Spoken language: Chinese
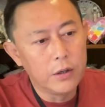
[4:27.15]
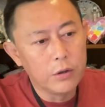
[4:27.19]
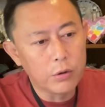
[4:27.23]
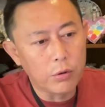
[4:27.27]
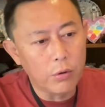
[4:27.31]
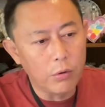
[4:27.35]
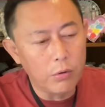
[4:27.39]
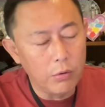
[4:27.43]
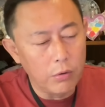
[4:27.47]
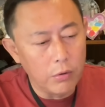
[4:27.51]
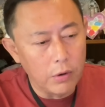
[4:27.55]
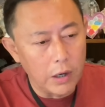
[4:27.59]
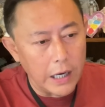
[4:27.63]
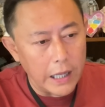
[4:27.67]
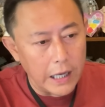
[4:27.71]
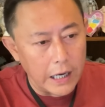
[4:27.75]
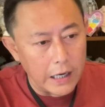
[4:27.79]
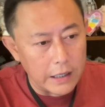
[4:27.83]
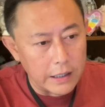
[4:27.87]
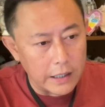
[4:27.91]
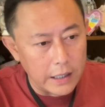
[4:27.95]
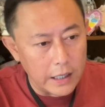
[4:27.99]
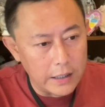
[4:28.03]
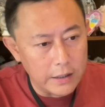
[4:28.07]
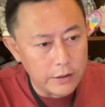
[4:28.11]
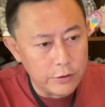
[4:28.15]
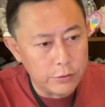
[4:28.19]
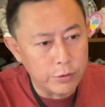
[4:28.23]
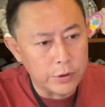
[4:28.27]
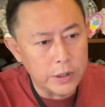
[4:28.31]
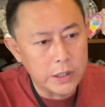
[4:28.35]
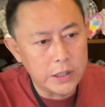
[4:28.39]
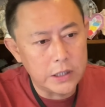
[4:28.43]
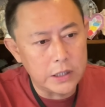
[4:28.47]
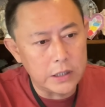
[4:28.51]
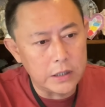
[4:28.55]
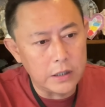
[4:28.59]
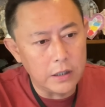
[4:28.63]
通过两年的
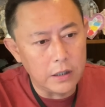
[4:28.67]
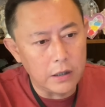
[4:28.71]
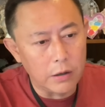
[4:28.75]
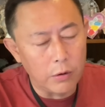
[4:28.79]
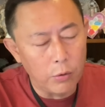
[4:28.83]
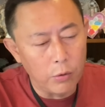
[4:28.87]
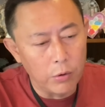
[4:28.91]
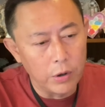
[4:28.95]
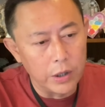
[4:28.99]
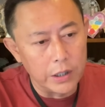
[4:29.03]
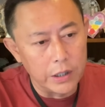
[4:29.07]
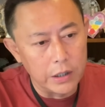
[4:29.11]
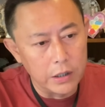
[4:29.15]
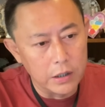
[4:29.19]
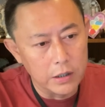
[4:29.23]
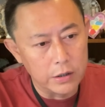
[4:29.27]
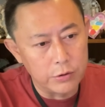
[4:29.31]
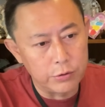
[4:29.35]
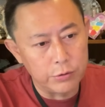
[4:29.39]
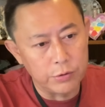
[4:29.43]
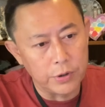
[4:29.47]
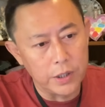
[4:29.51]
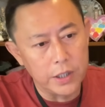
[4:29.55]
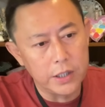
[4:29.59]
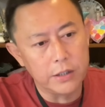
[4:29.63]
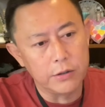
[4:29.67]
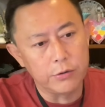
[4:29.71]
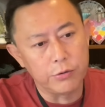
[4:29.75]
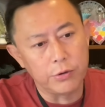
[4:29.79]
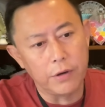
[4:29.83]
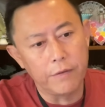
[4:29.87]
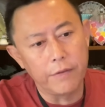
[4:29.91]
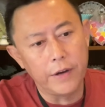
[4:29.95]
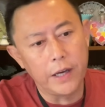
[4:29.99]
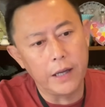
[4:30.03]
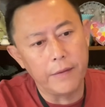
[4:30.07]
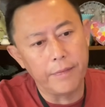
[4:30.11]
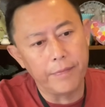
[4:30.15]
学习获得学士
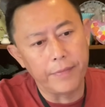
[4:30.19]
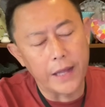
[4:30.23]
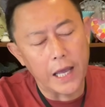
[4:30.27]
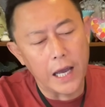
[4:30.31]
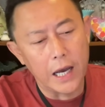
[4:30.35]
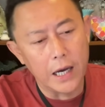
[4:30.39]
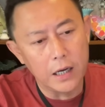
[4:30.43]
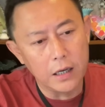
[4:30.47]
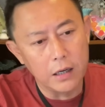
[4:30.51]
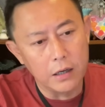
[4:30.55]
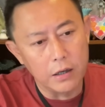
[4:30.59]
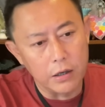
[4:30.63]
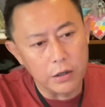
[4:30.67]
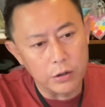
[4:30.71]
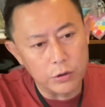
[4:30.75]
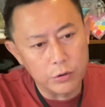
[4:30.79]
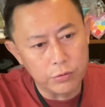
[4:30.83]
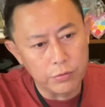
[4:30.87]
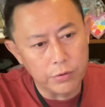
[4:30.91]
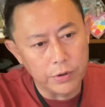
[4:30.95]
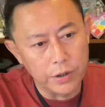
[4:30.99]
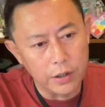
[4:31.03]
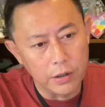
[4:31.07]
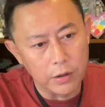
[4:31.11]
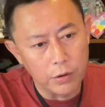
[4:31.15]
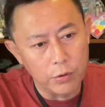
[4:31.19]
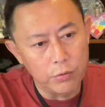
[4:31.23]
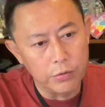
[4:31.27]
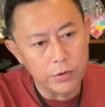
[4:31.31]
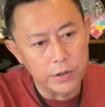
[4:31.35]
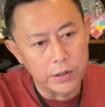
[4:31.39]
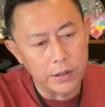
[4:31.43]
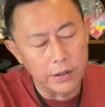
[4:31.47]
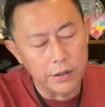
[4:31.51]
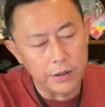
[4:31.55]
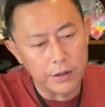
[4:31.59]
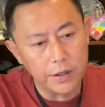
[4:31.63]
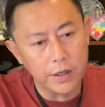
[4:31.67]
学位，拿个注册护
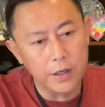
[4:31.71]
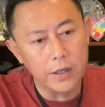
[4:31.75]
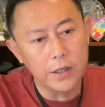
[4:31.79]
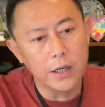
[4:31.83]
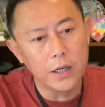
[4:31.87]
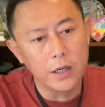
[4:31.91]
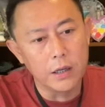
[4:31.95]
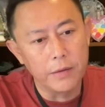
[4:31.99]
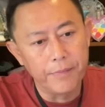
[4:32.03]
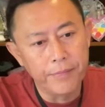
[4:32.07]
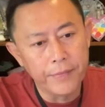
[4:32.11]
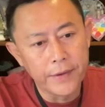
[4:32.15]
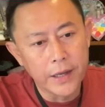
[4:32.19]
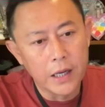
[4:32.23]
士的资格证，